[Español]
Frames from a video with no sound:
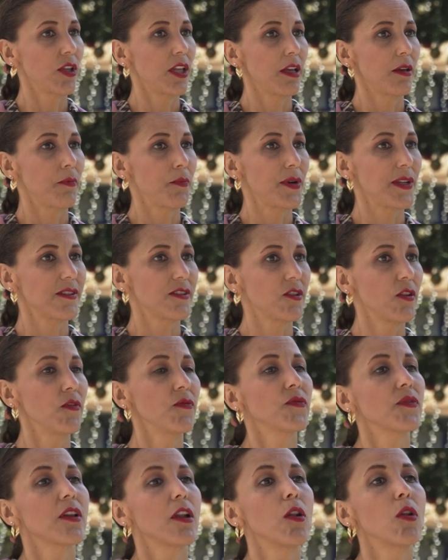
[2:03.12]
de depresión
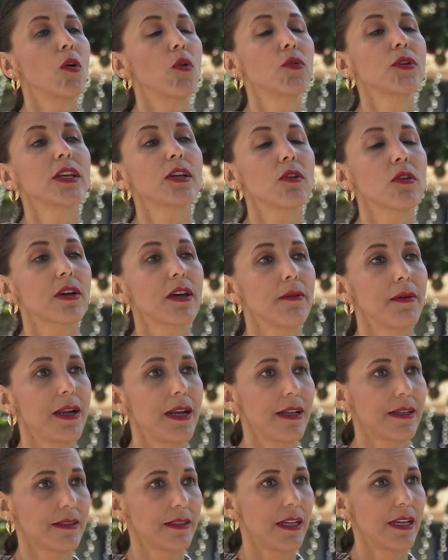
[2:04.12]
lo único que van
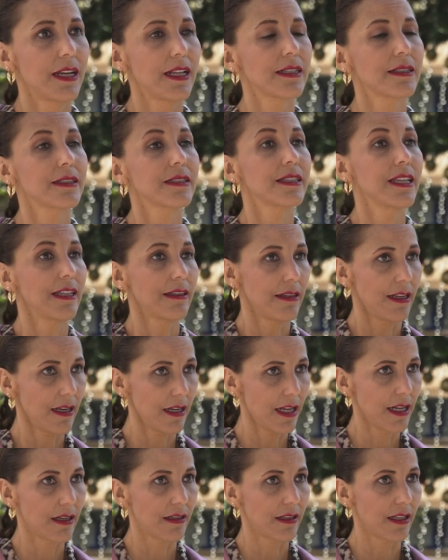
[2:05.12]
a hacer es
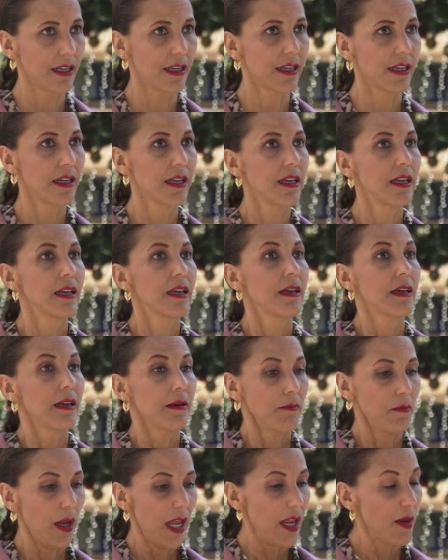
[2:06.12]
detenerte,
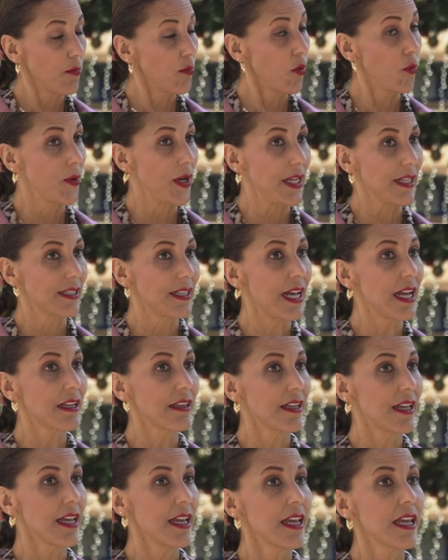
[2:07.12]

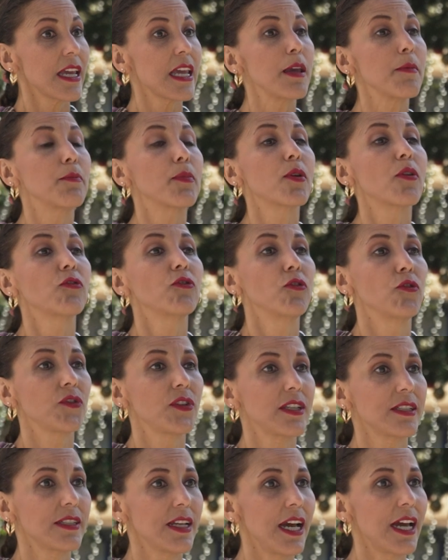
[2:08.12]
inmovilizarte y
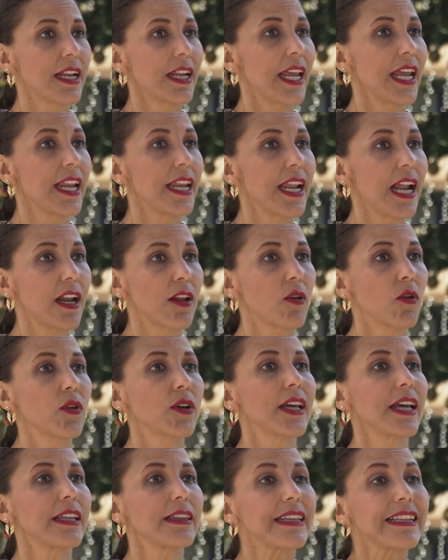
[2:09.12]
profundizar en algo
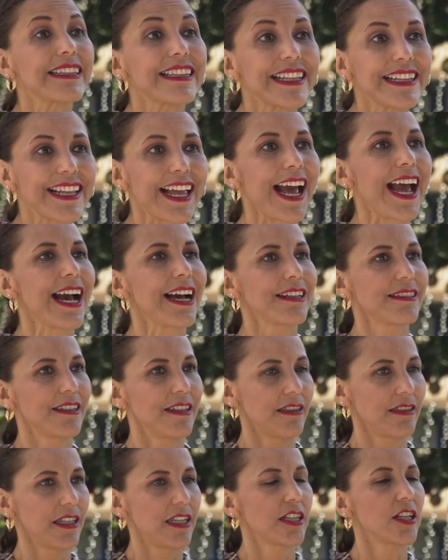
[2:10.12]
que te haga
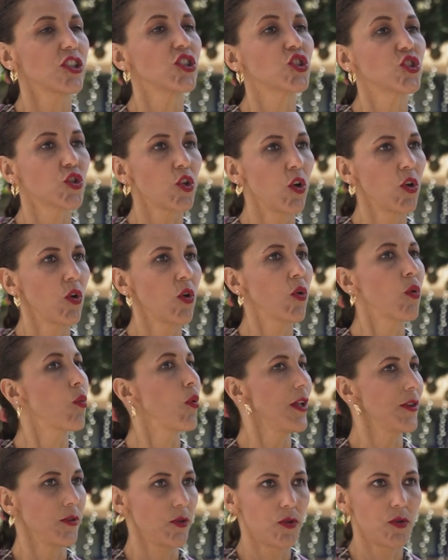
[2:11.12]
sentir solo
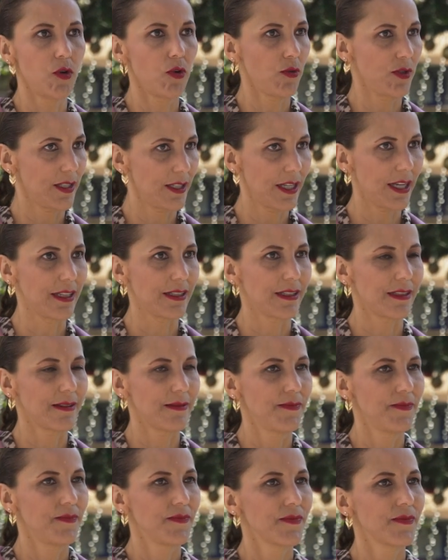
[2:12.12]
cuando no lo estás.
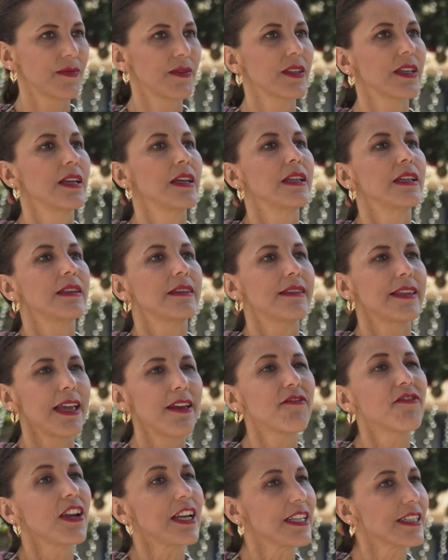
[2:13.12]

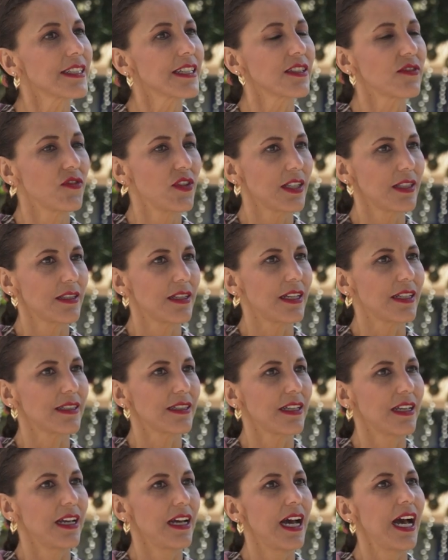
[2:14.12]
Ten felices
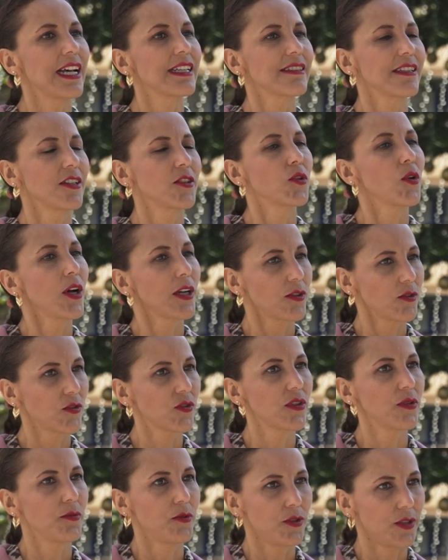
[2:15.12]
fiestas haciendo actos
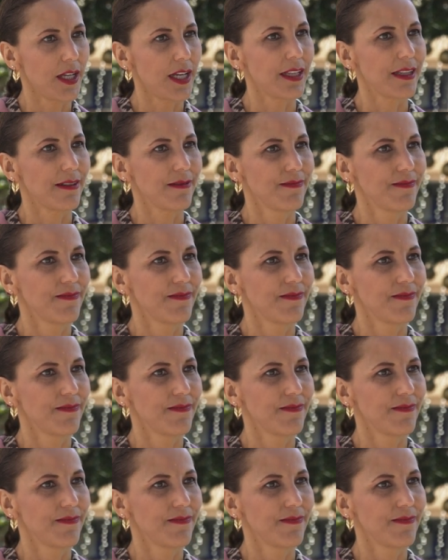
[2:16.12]
de bondad.